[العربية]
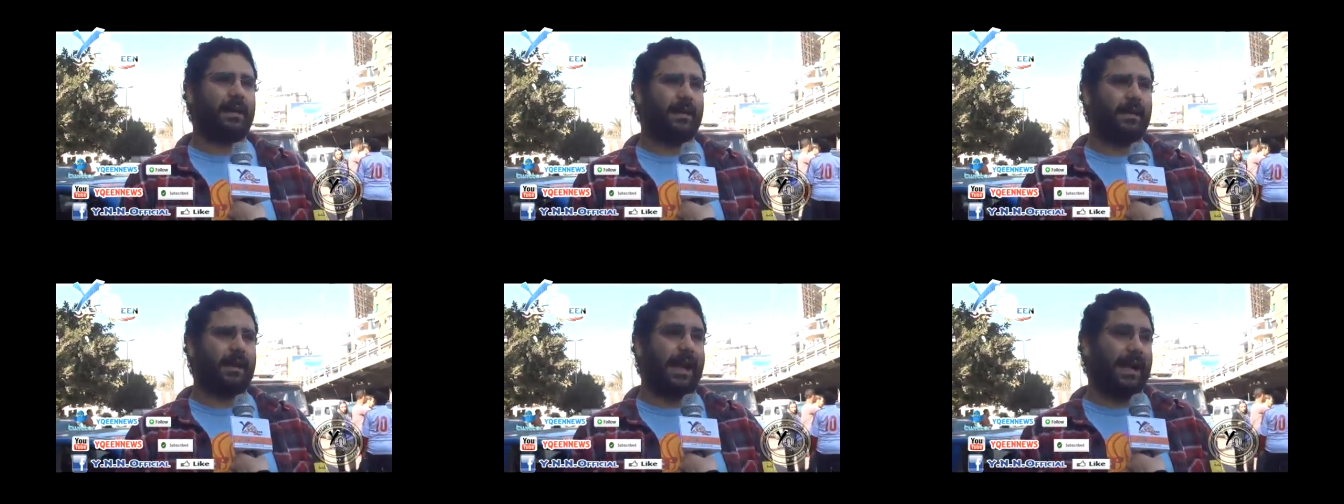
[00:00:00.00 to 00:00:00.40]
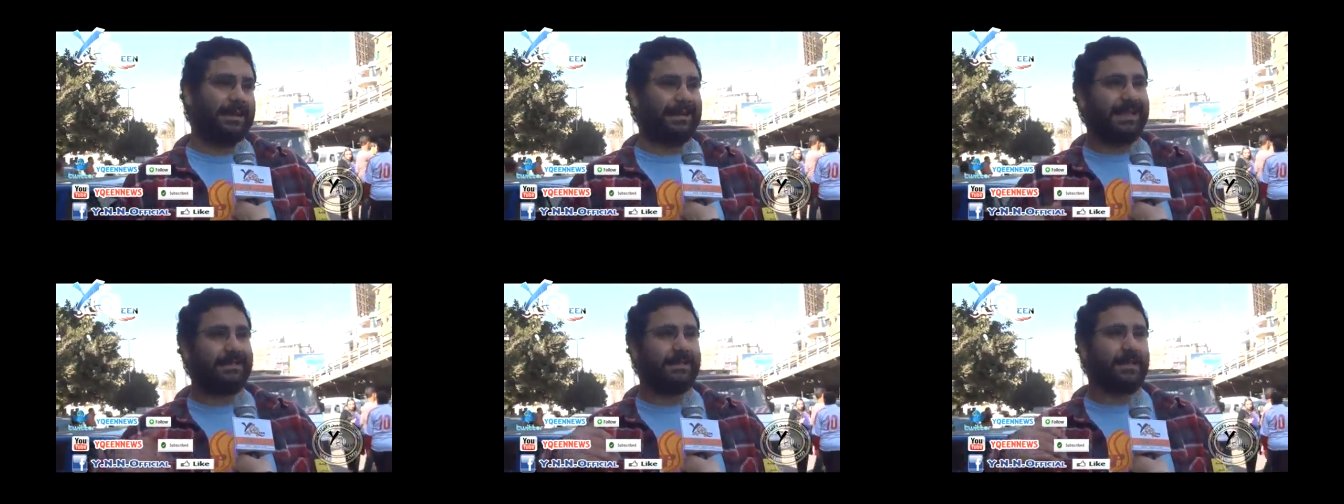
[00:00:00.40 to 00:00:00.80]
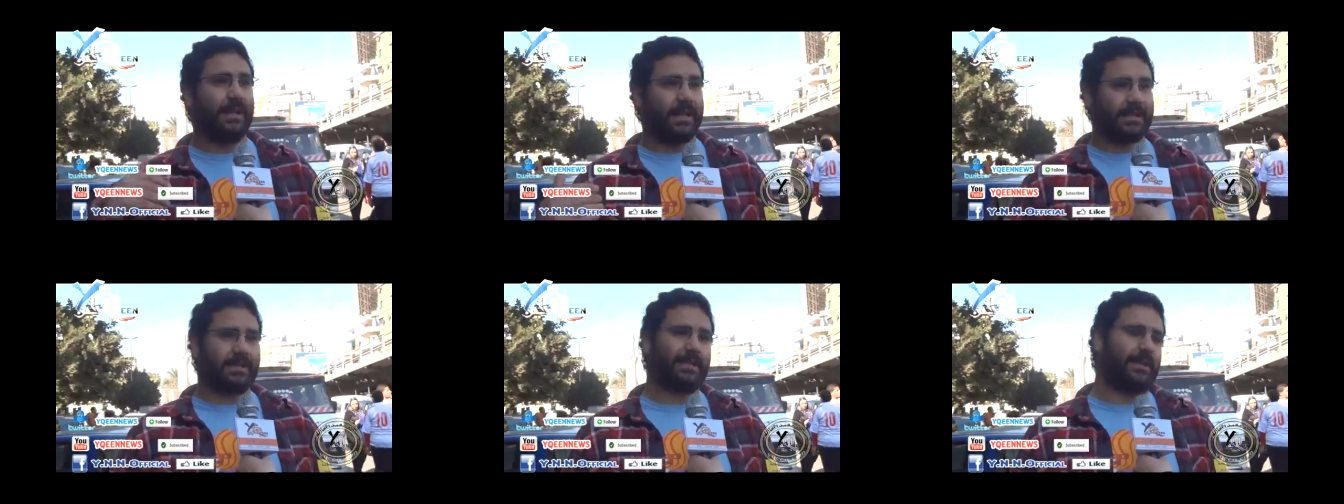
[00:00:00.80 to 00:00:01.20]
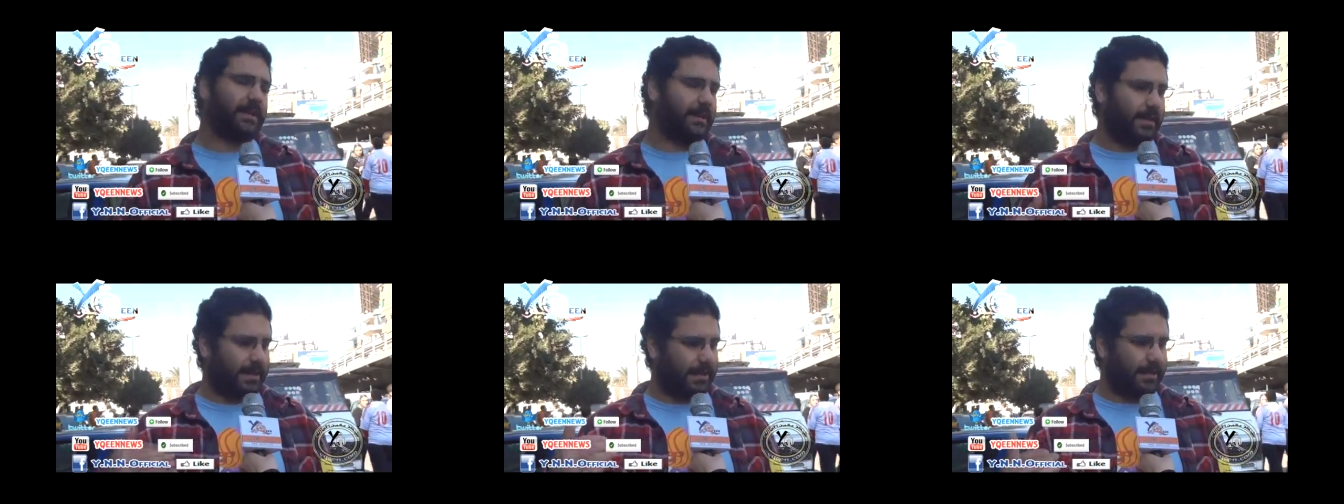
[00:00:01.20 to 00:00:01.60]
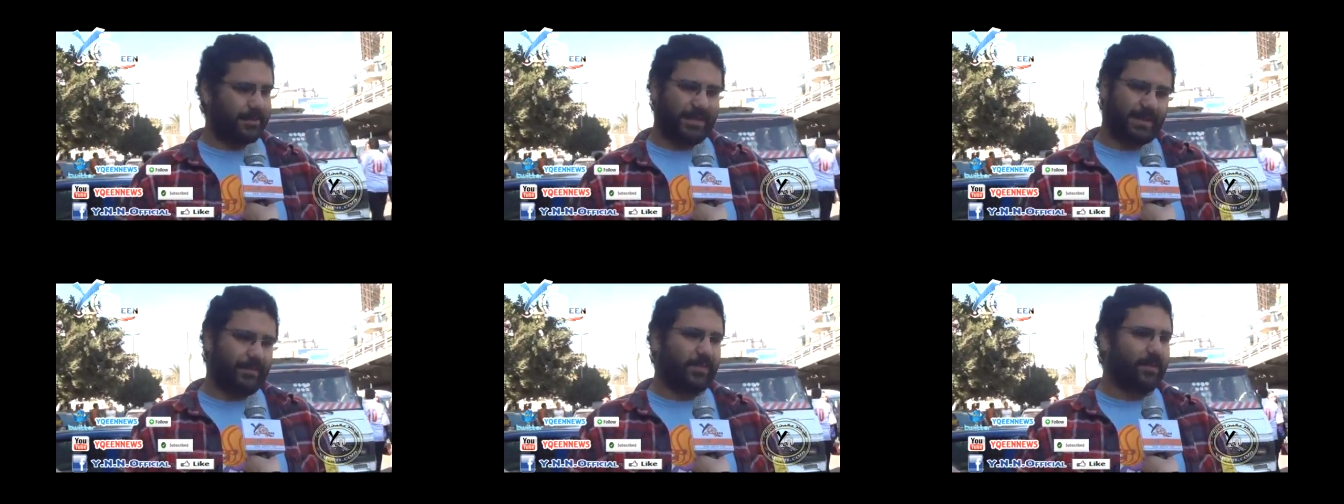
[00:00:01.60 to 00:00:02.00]
الاعداد الاسرى انا
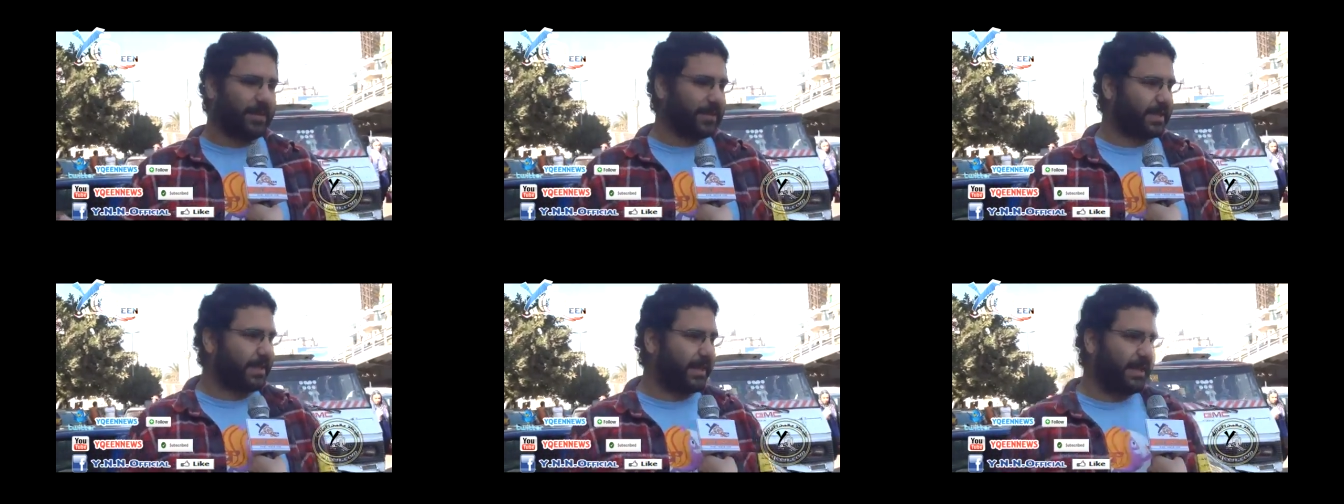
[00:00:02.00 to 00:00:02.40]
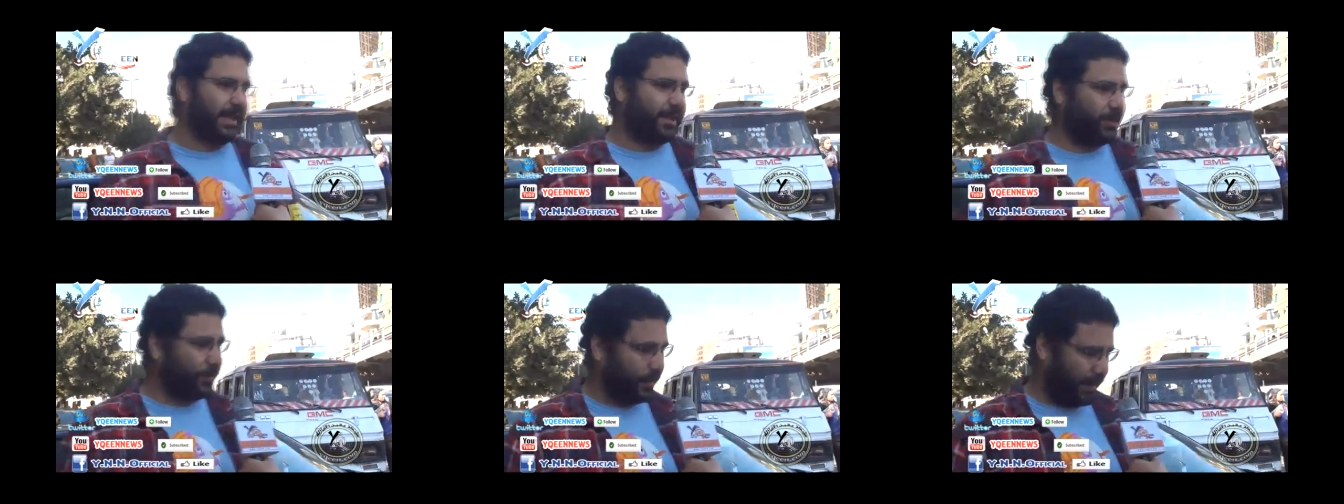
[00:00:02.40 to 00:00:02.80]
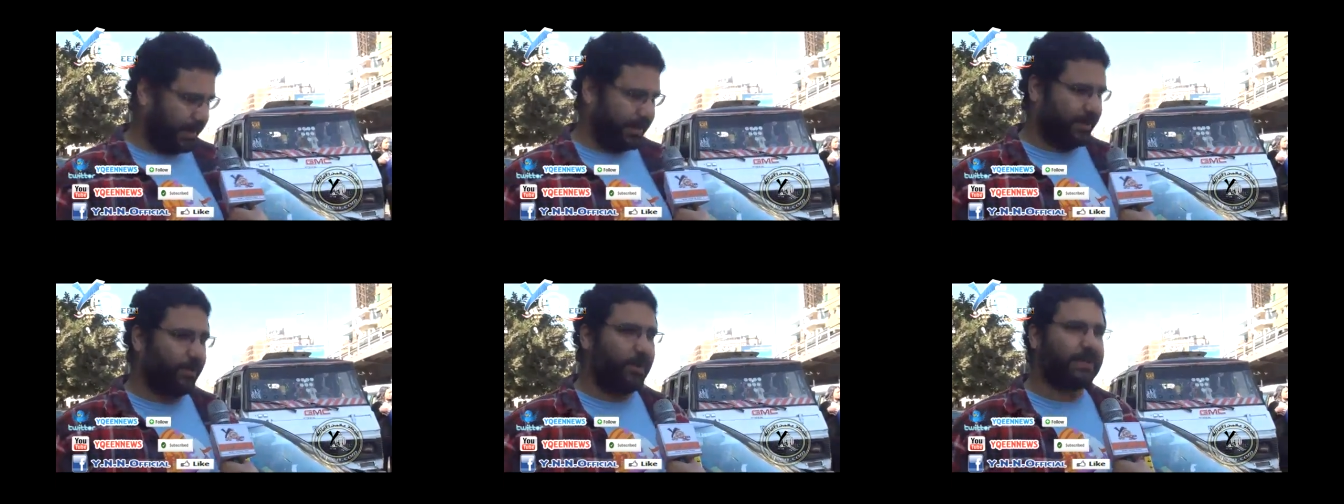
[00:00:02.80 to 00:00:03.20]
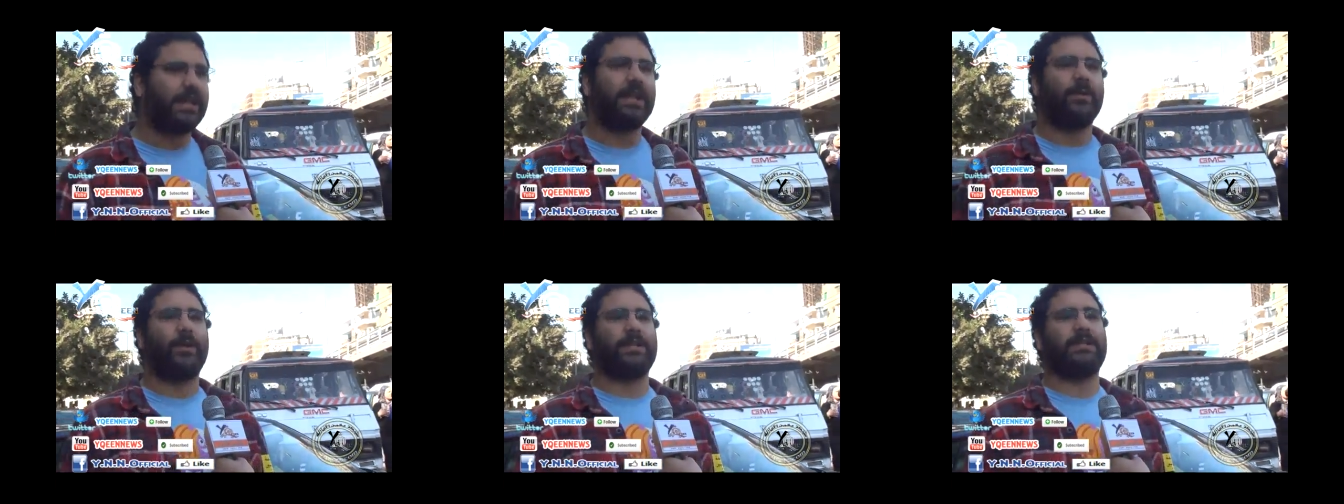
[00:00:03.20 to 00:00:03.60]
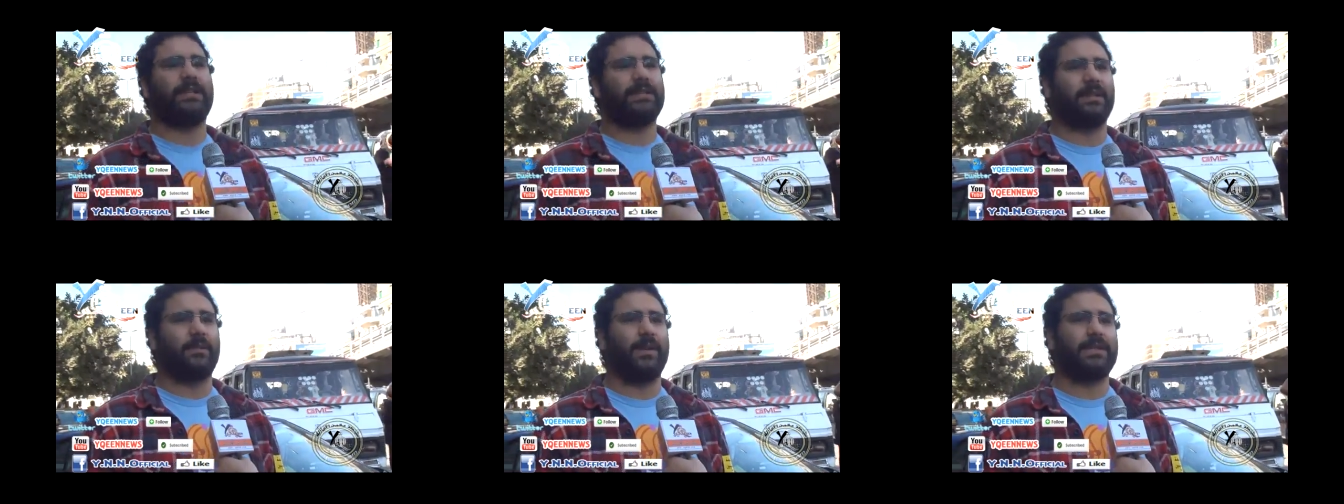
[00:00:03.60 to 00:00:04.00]
بسميهم اسرى لانه يعني هو ده
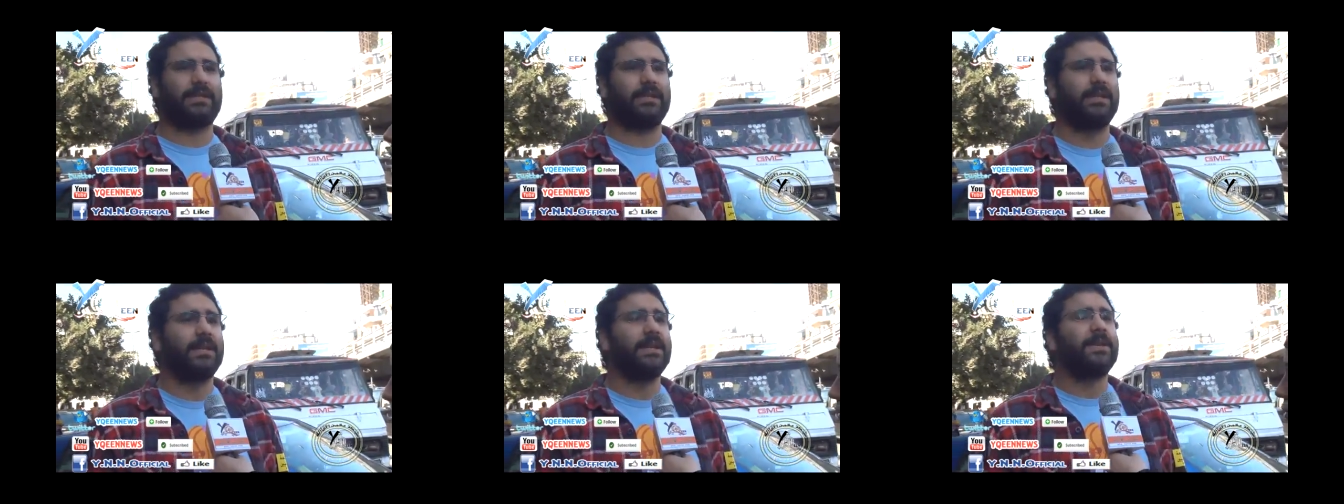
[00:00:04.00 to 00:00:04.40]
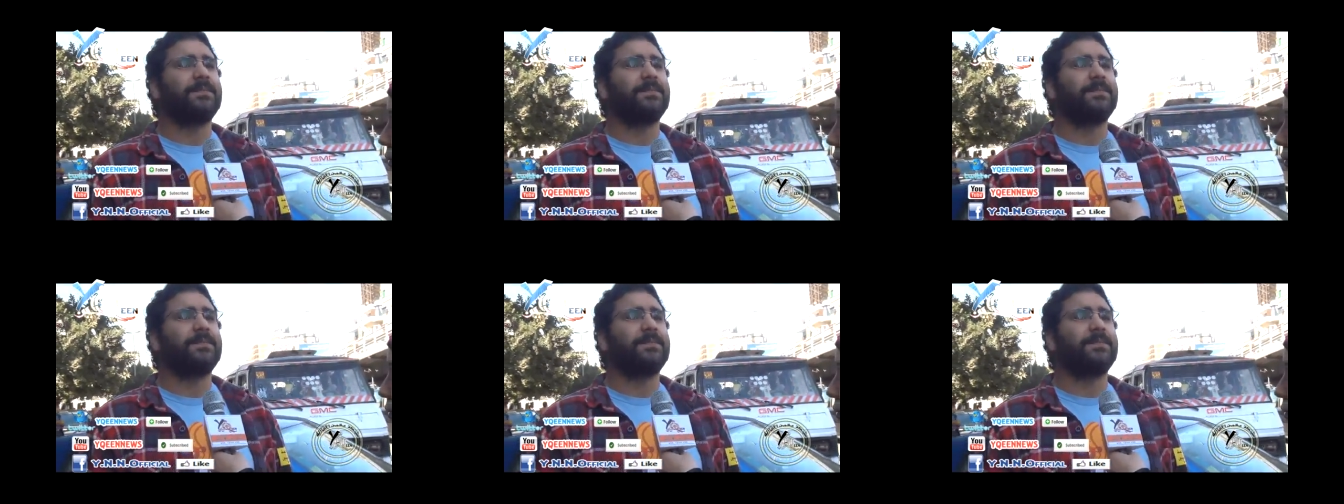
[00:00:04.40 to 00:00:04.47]
الوضع دلوقتي